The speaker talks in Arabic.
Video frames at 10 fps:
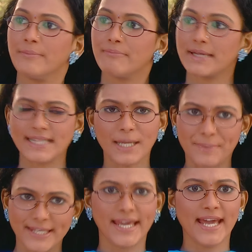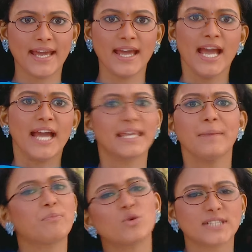يعني بكفي
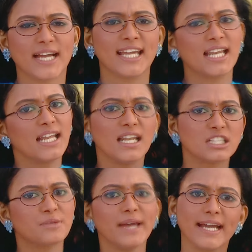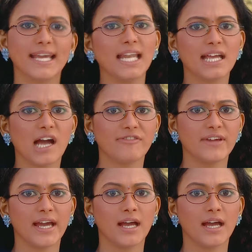اختي لاكشمي كانت تصلي لاختي